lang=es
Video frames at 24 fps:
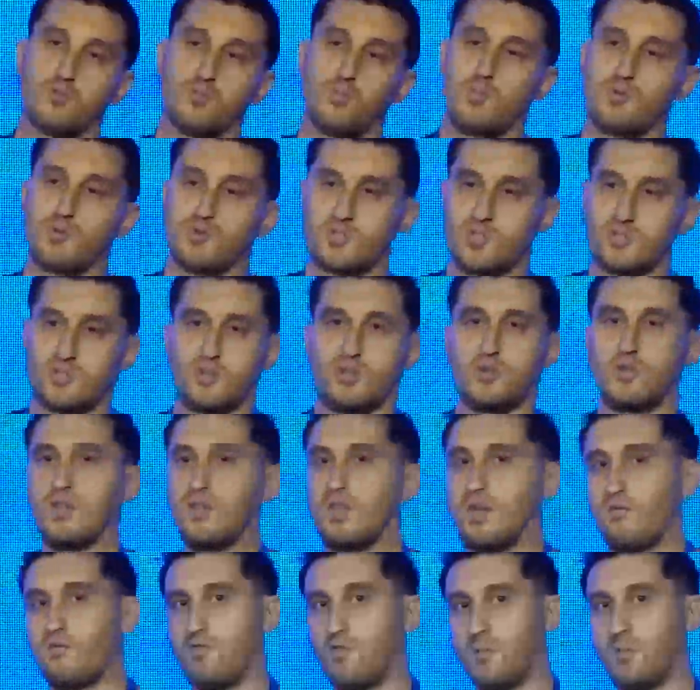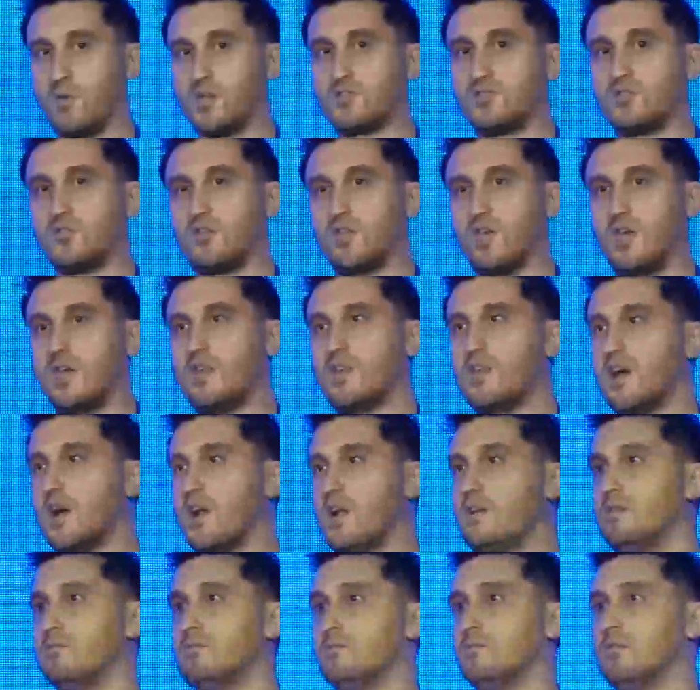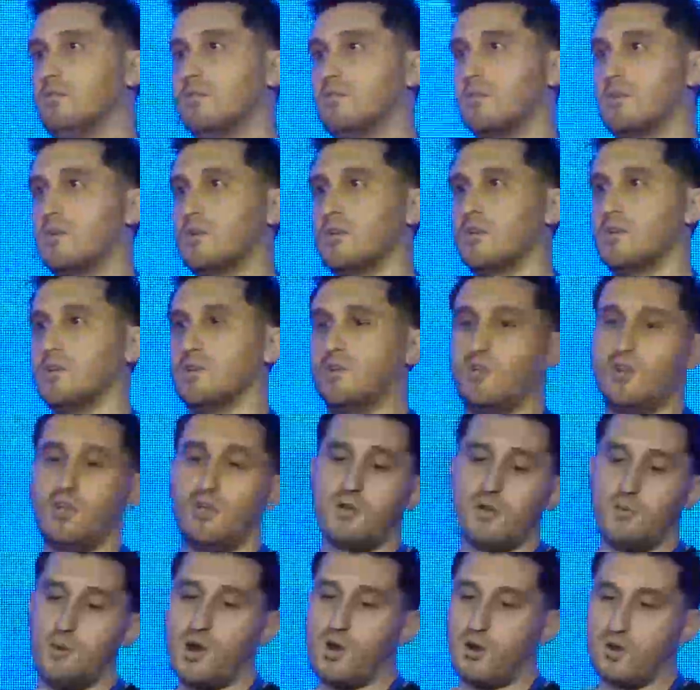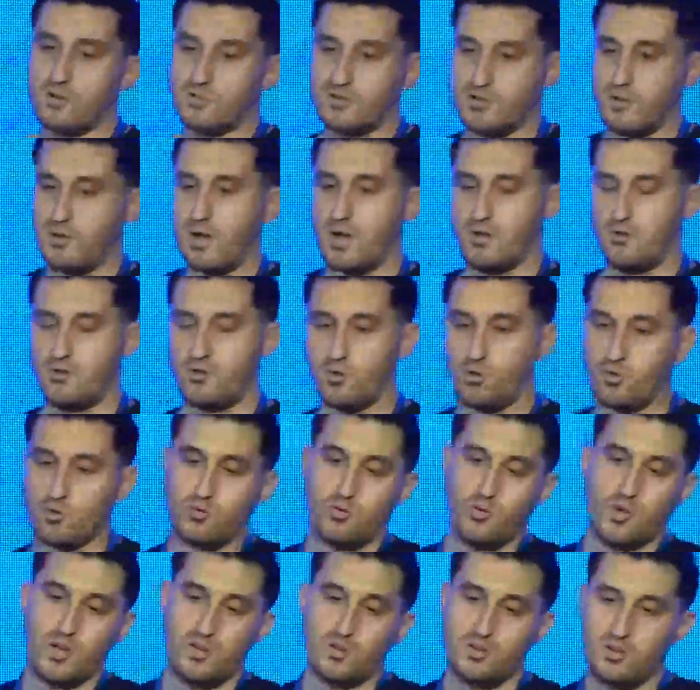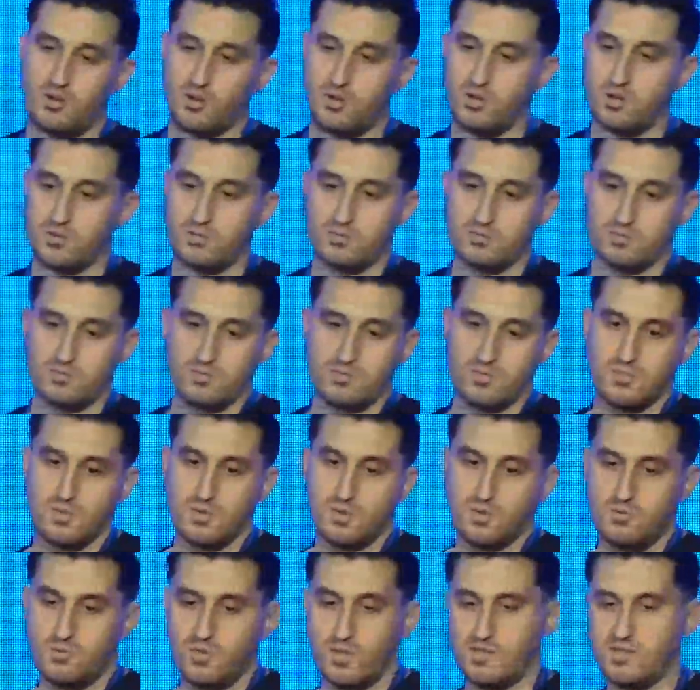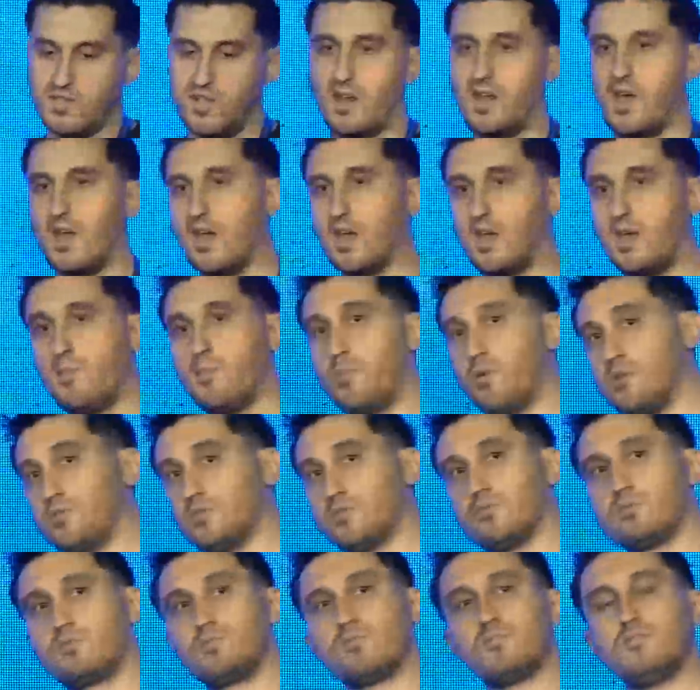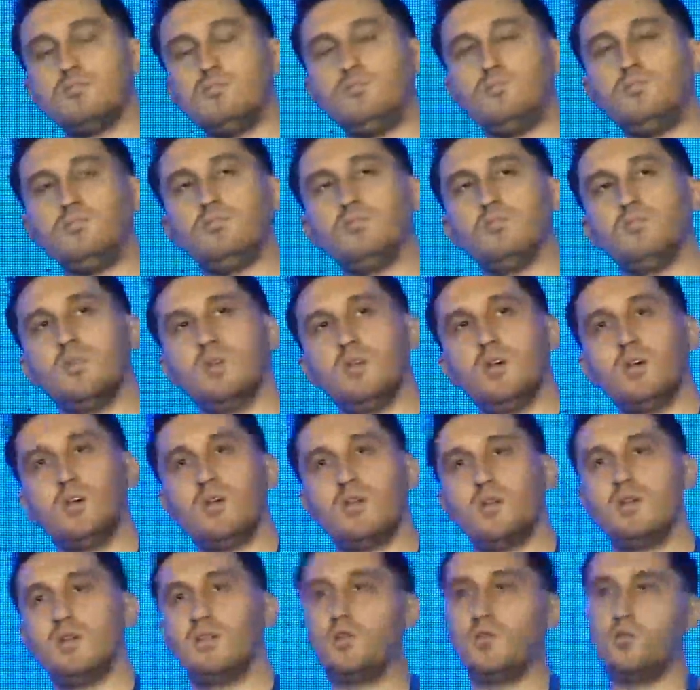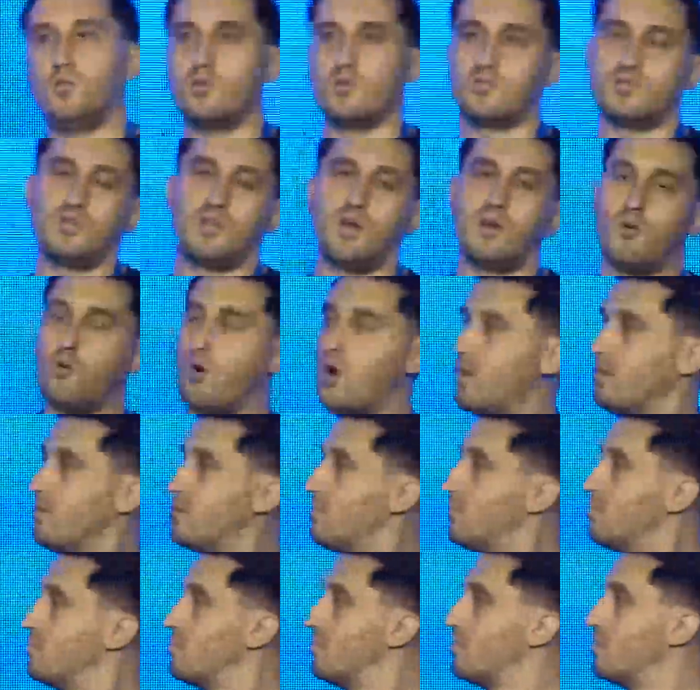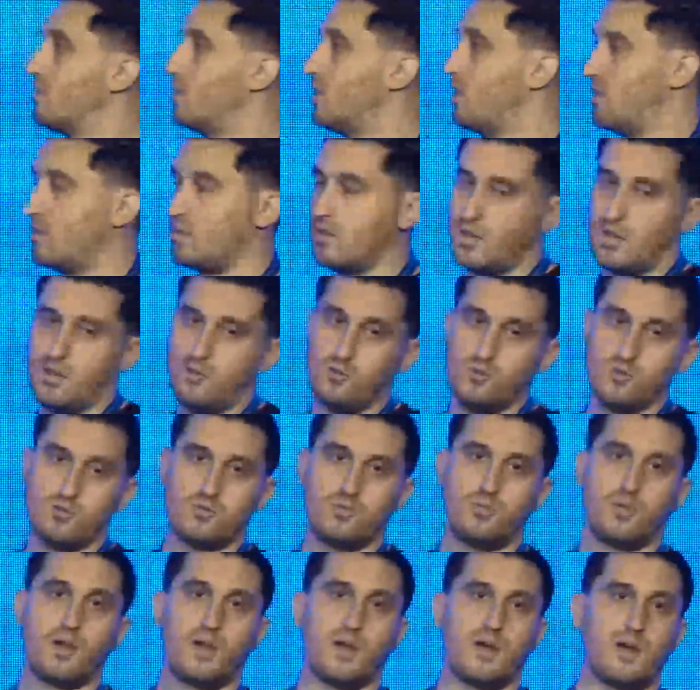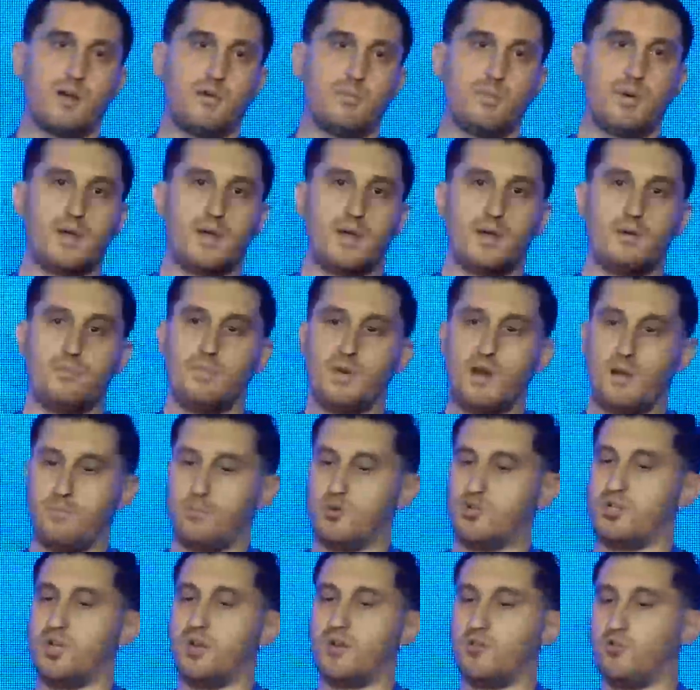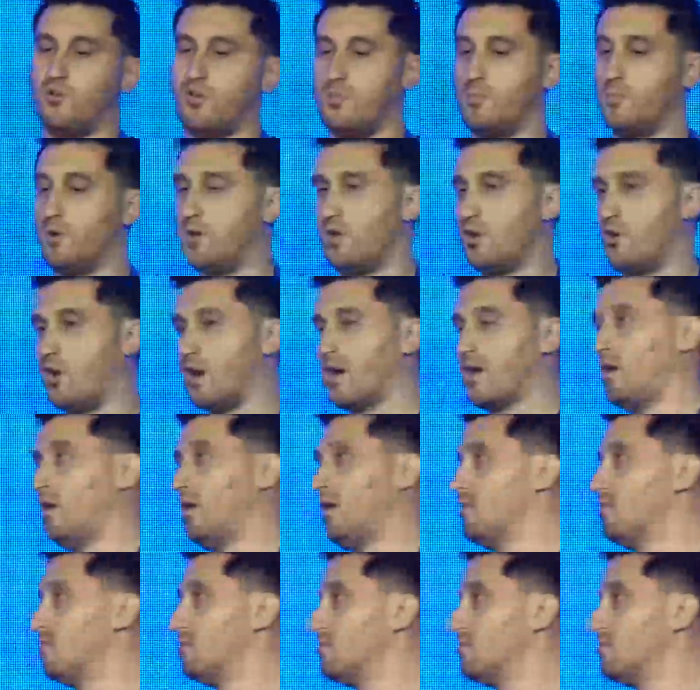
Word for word: un proceso de transformación digital donde el banco se va estructurando en una serie de equipos eh, distribuidos en squad y en tribus para, apoyar todo el modelo ágil.